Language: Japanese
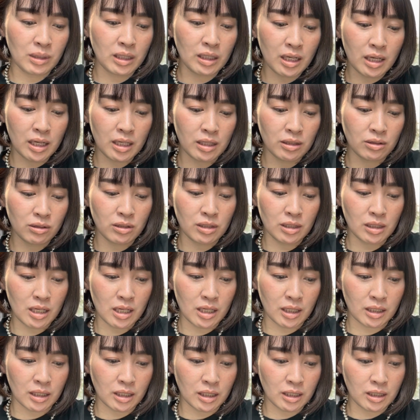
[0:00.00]
返す時
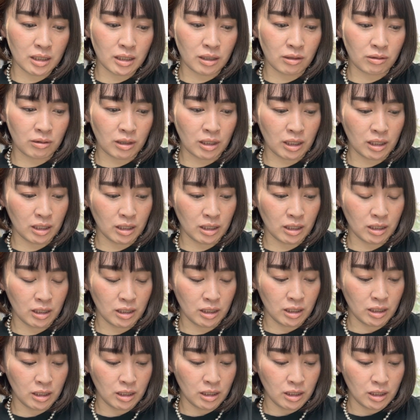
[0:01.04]
間がないんだよね。
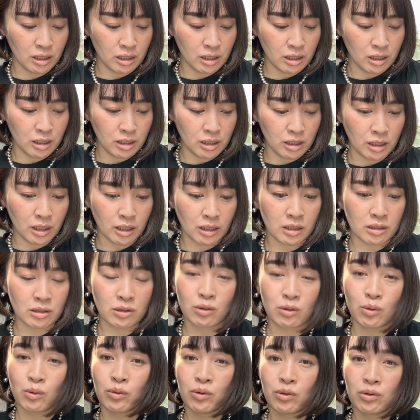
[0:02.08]
で私、
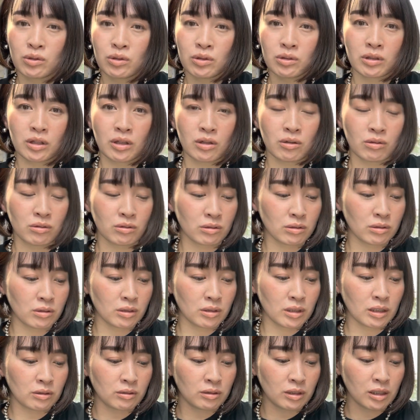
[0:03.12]
ほんとすぐ記憶
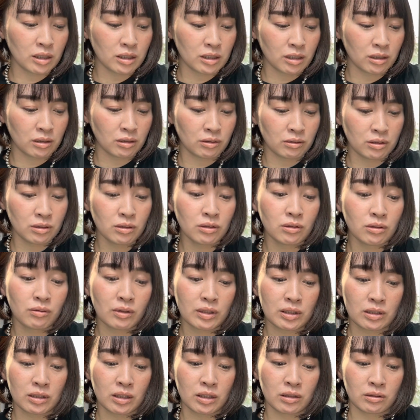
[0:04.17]
なくなっちゃうんです。すぐ
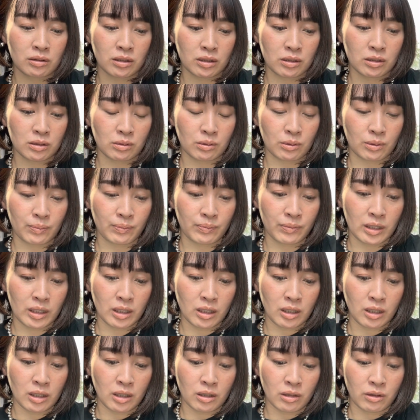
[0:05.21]
忘れるんですよ。
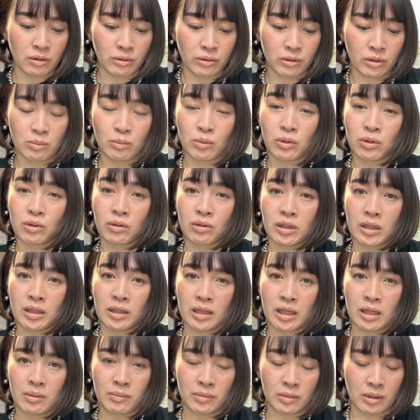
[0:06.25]
本当にもうこれ
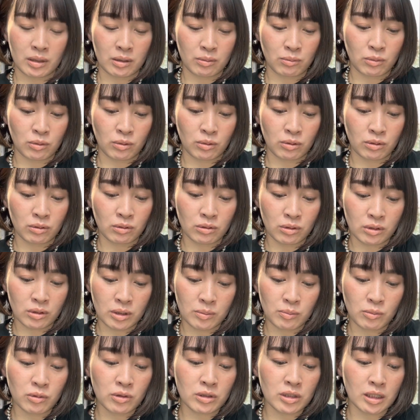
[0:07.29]
ね、もう本当に
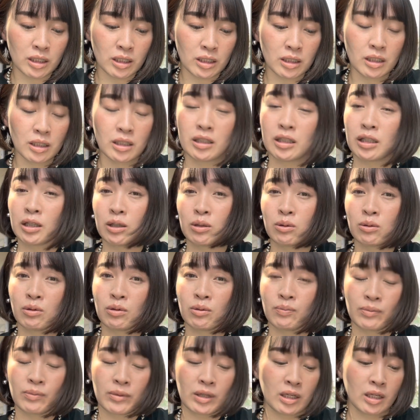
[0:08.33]
申し訳ないんだけ
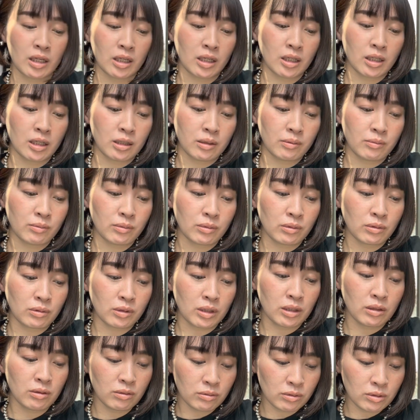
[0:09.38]
ど、もう
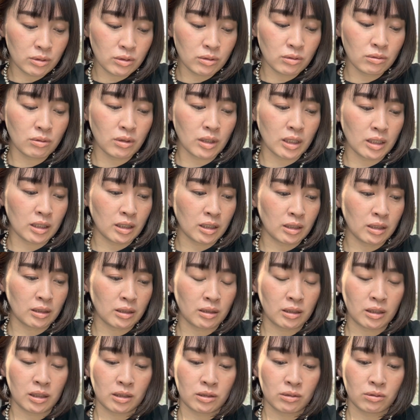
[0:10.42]
記憶障害なん
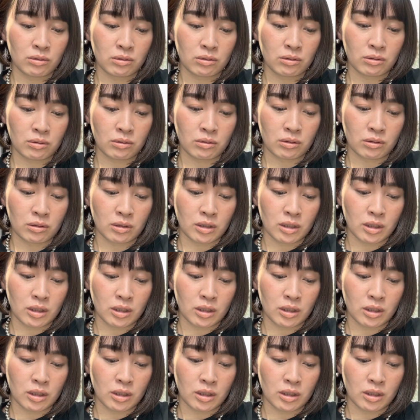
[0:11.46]
で、ちょっと、